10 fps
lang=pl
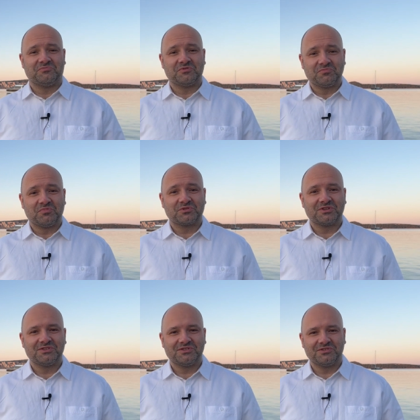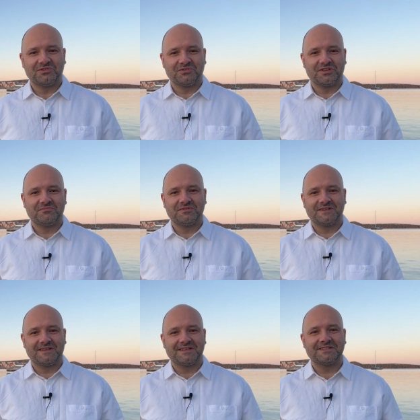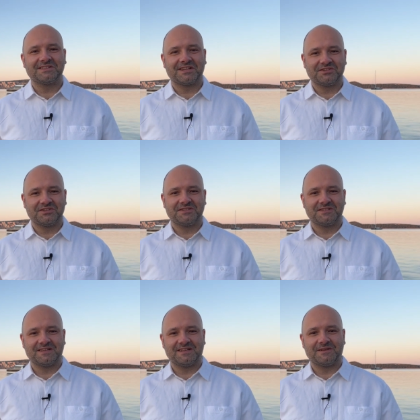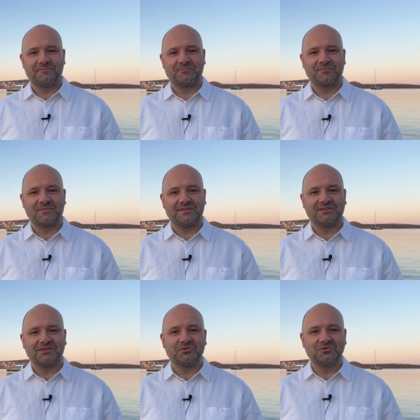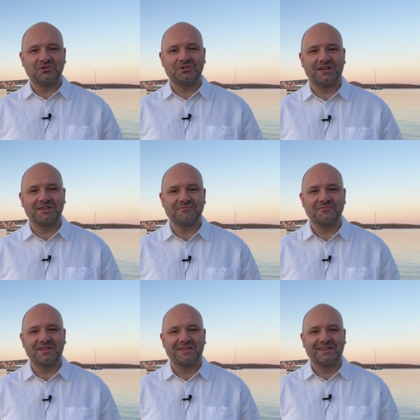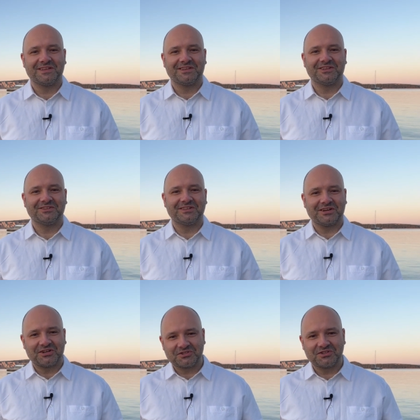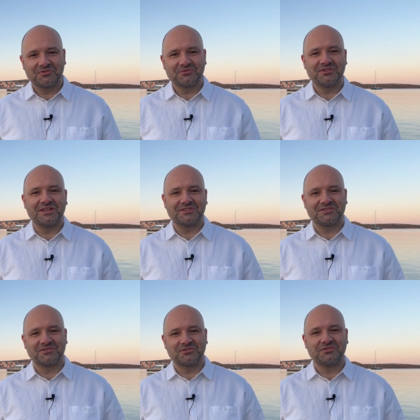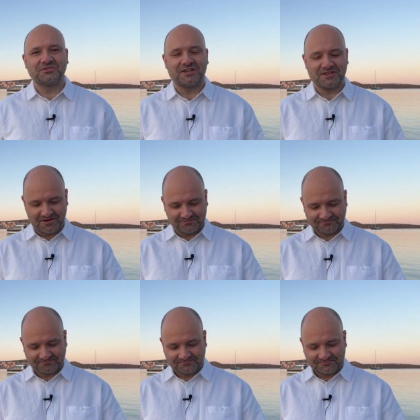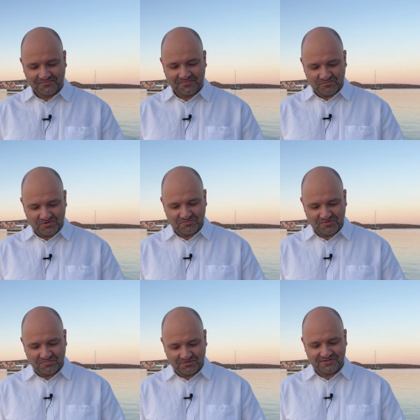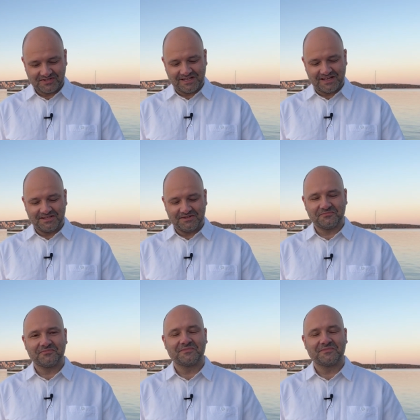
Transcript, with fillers: by zboczyć z drogi, by stracić cel. Dlatego dzisiaj dla każdego z nas życzenie, byśmy powstali,